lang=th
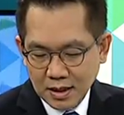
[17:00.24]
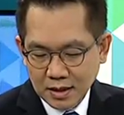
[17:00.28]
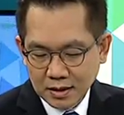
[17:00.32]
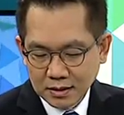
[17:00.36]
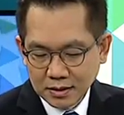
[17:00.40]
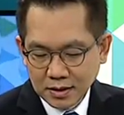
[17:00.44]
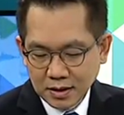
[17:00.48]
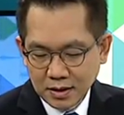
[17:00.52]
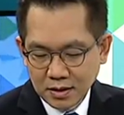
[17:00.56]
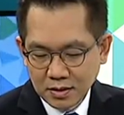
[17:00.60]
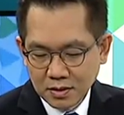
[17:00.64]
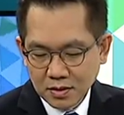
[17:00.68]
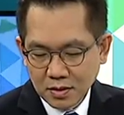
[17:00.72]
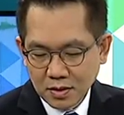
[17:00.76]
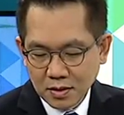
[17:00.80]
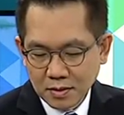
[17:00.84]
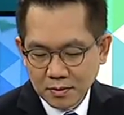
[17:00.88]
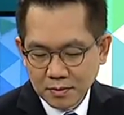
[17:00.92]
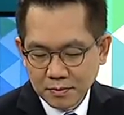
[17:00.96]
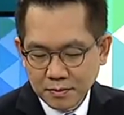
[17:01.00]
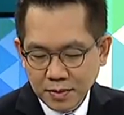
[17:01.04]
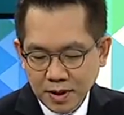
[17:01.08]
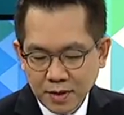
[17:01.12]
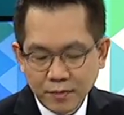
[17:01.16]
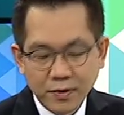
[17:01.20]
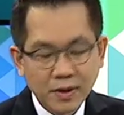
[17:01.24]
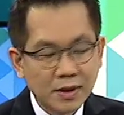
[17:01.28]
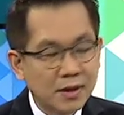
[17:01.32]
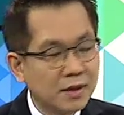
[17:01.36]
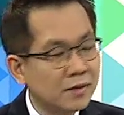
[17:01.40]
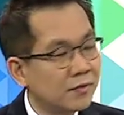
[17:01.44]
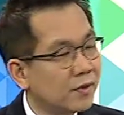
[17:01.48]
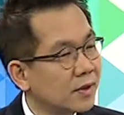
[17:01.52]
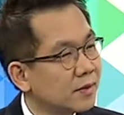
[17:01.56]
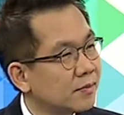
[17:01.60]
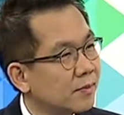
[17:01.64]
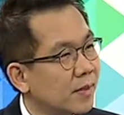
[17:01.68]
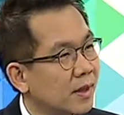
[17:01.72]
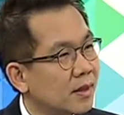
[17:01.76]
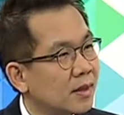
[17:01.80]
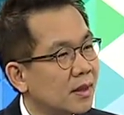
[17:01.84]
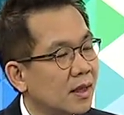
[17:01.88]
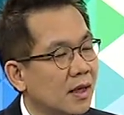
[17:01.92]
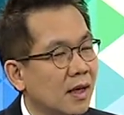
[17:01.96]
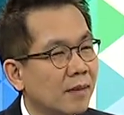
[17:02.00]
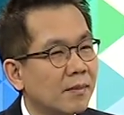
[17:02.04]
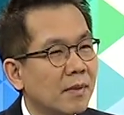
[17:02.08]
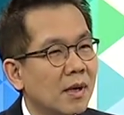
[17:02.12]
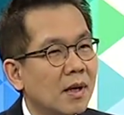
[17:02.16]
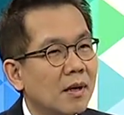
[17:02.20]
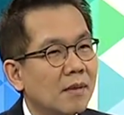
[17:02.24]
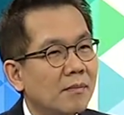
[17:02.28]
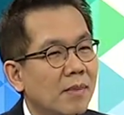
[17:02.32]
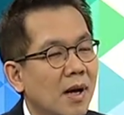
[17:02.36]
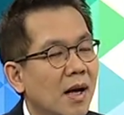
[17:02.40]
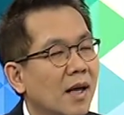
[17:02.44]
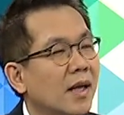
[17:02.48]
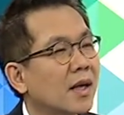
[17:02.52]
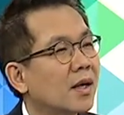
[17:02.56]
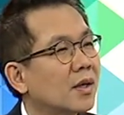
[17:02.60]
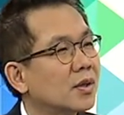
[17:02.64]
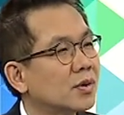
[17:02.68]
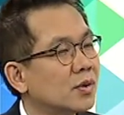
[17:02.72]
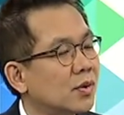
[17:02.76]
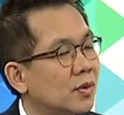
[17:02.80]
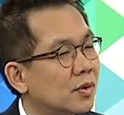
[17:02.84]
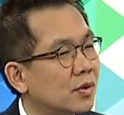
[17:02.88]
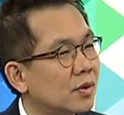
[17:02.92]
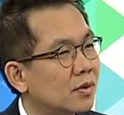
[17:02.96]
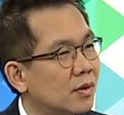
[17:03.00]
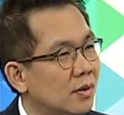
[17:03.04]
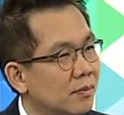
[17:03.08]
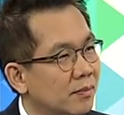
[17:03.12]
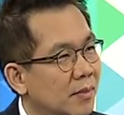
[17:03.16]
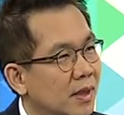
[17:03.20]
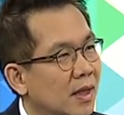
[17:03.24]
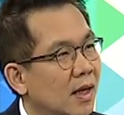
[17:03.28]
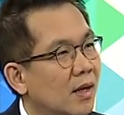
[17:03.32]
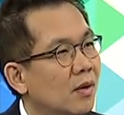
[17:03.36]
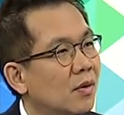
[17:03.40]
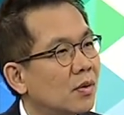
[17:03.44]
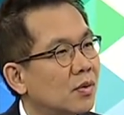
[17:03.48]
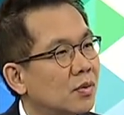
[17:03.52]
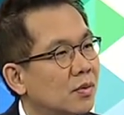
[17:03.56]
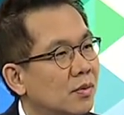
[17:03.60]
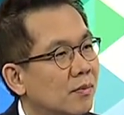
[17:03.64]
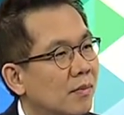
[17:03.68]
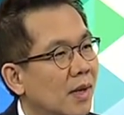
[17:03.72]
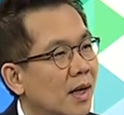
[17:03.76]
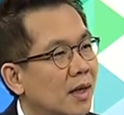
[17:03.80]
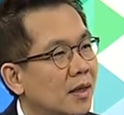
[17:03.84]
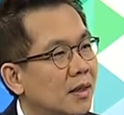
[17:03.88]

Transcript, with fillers: ในเรื่องของ private investment นะครับภาคเอกชนก็มีการลงทุนมาก